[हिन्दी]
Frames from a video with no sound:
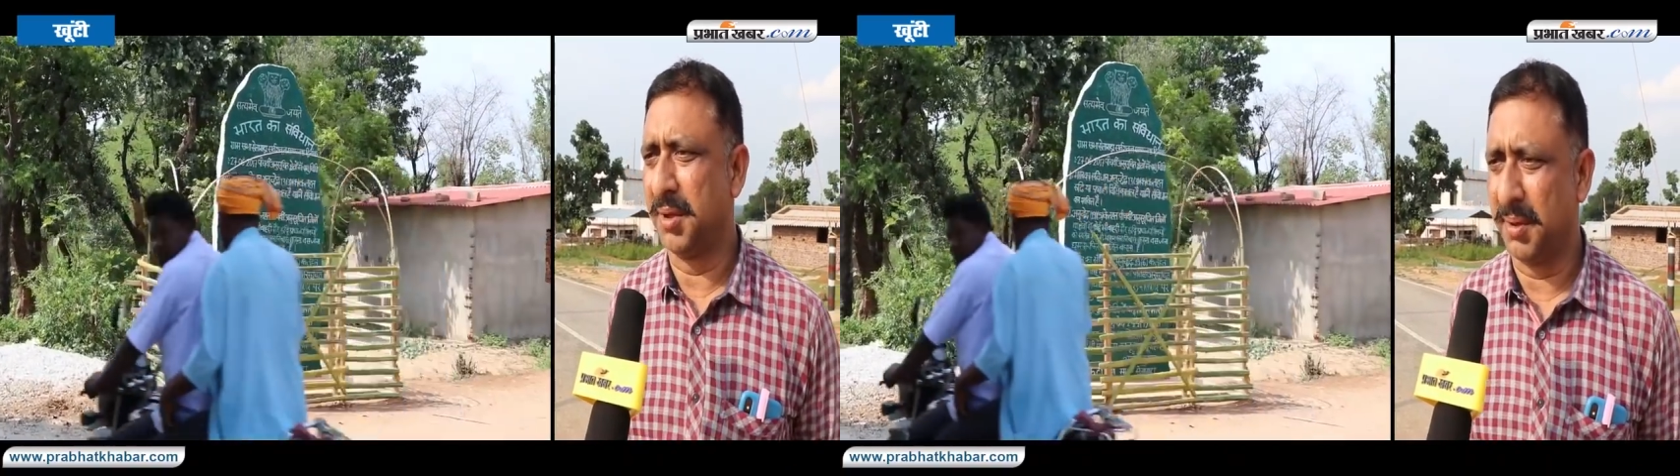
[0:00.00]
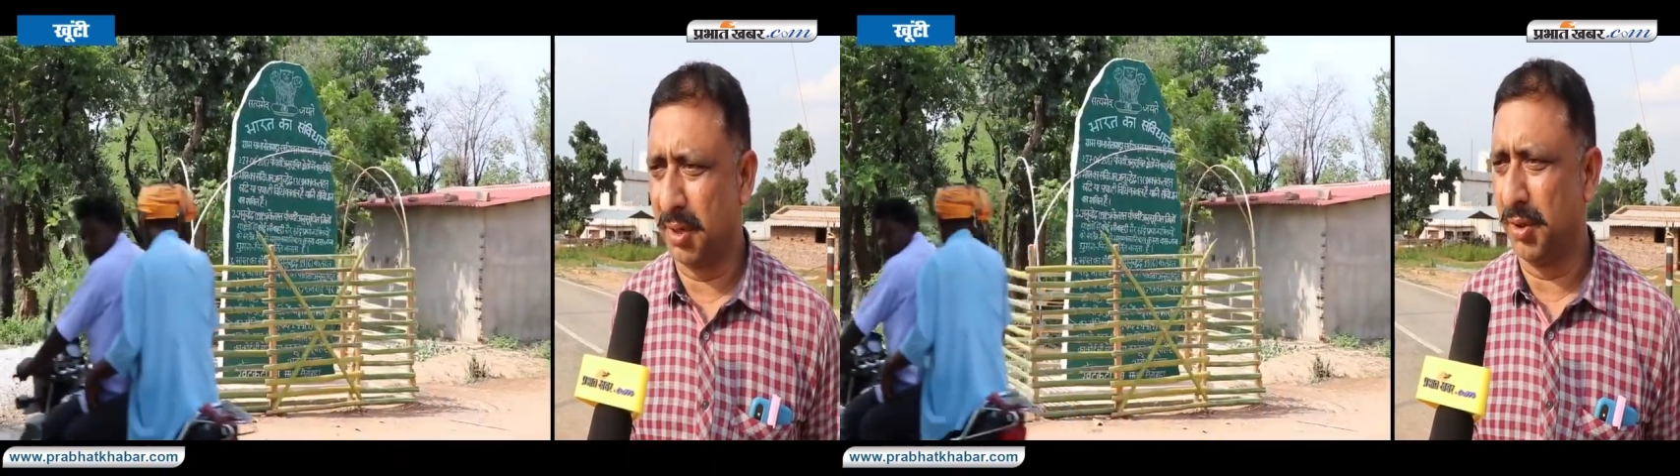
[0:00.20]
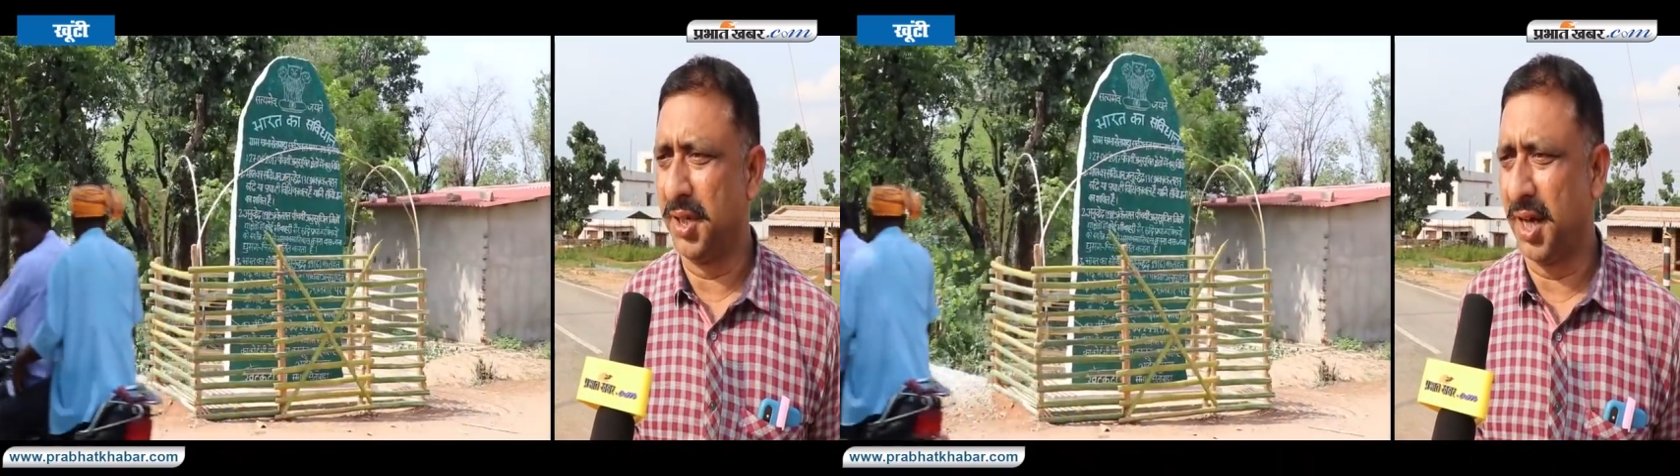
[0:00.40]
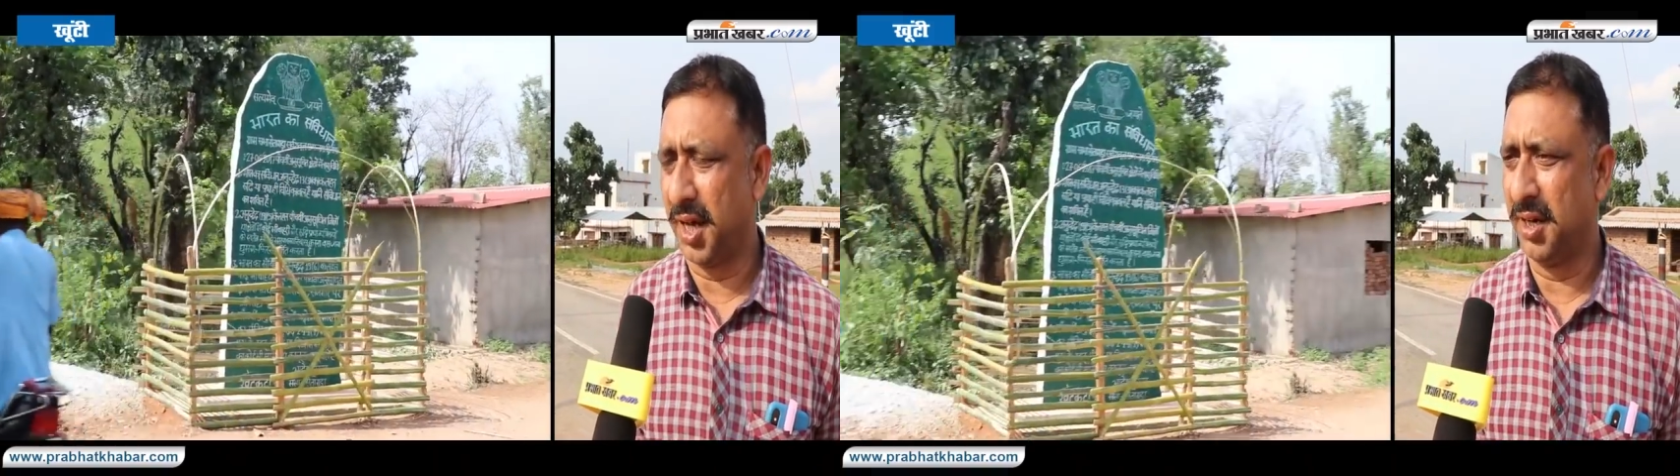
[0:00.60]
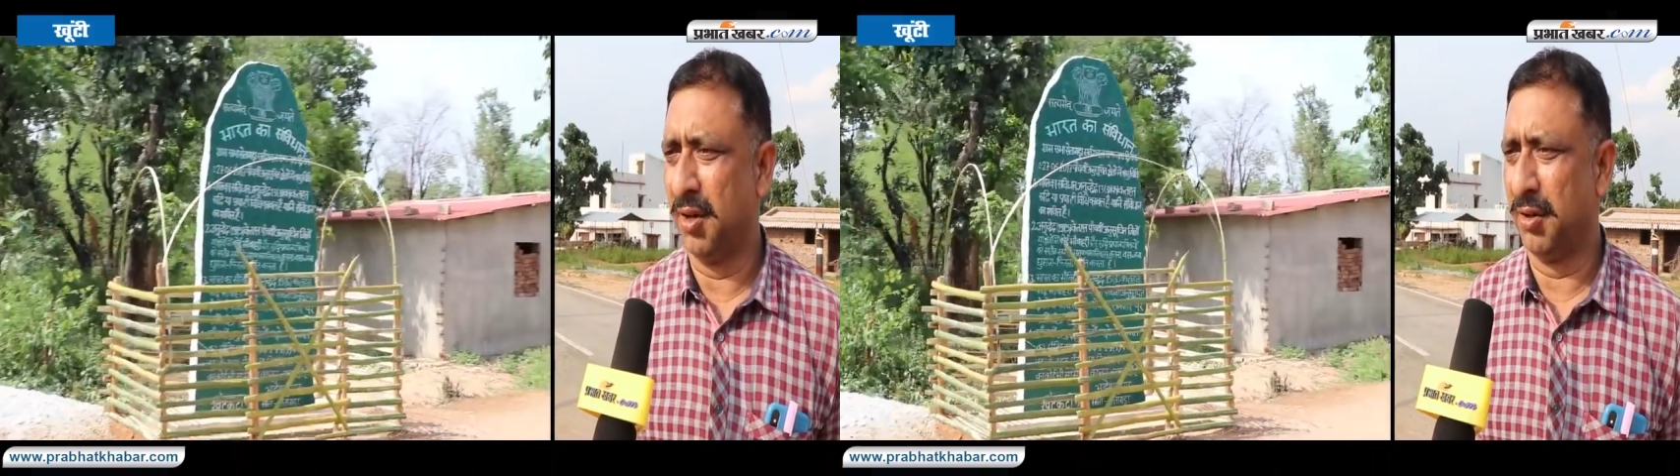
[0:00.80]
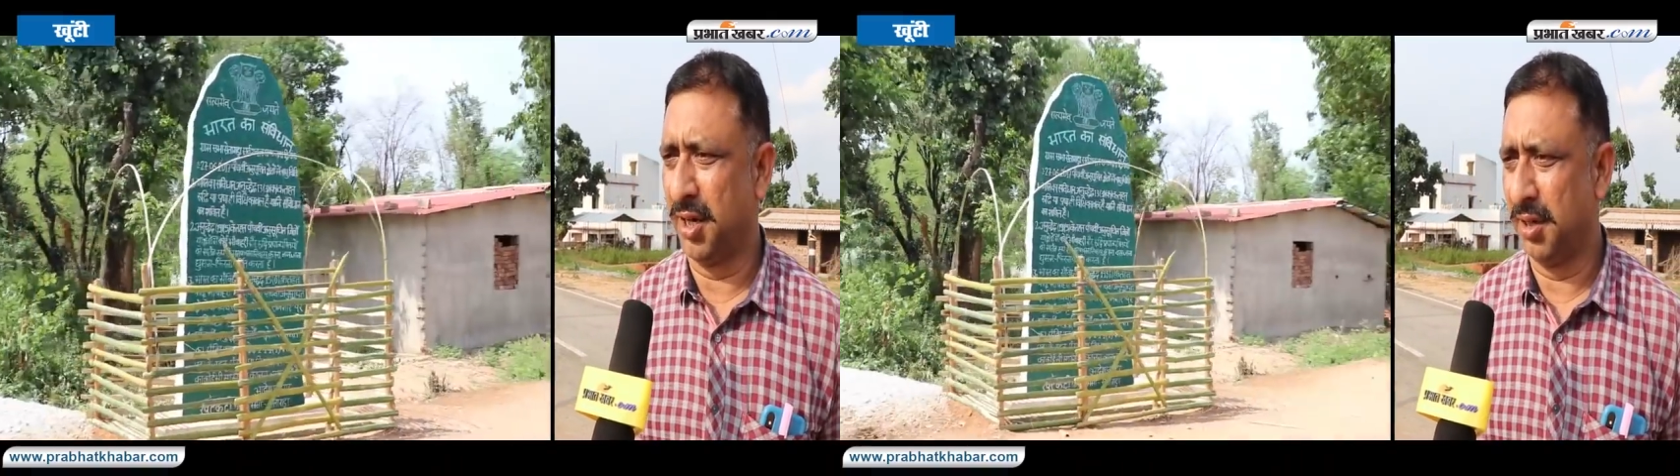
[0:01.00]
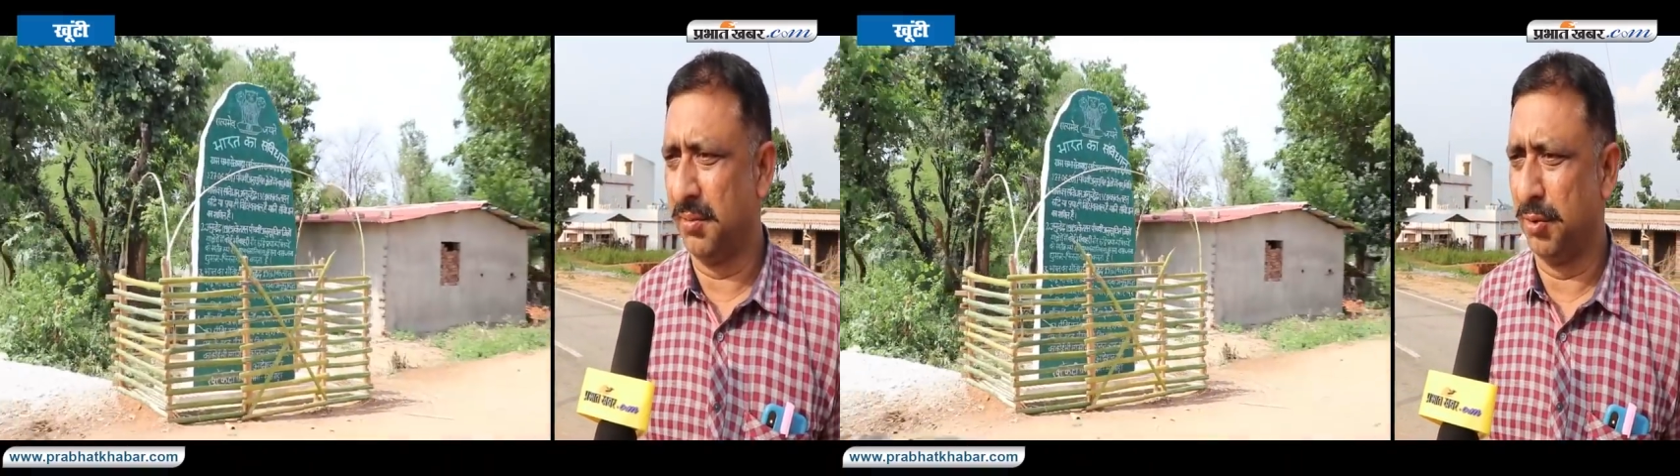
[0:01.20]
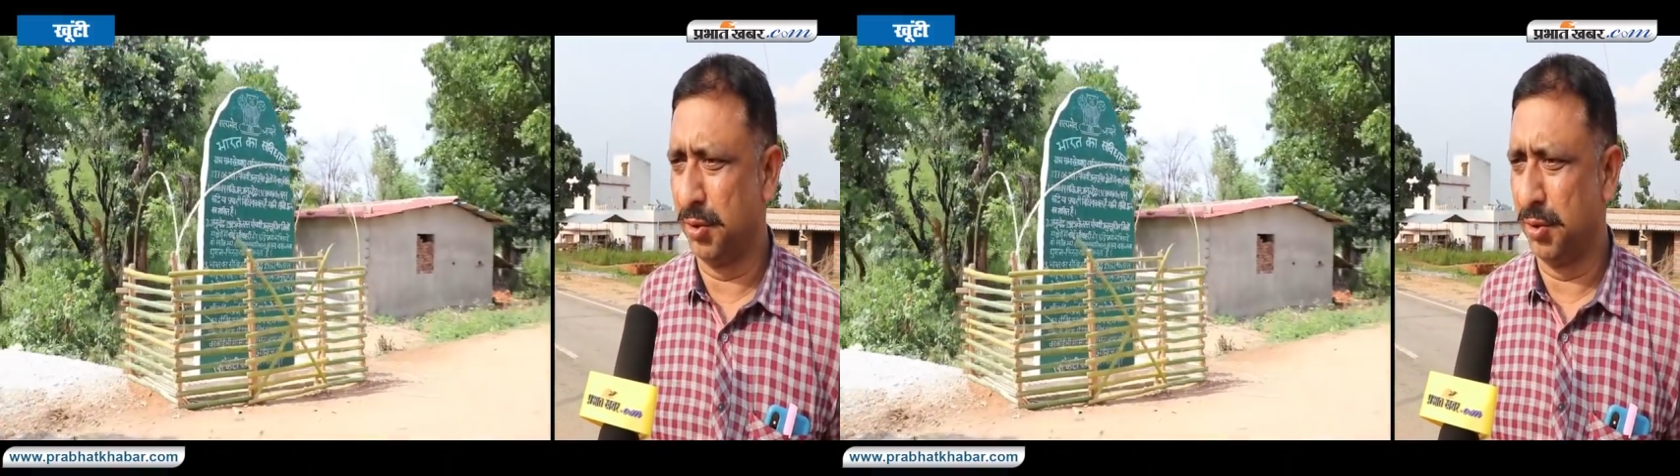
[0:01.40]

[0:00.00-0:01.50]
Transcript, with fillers: सभा को अधिकार है और यहाँ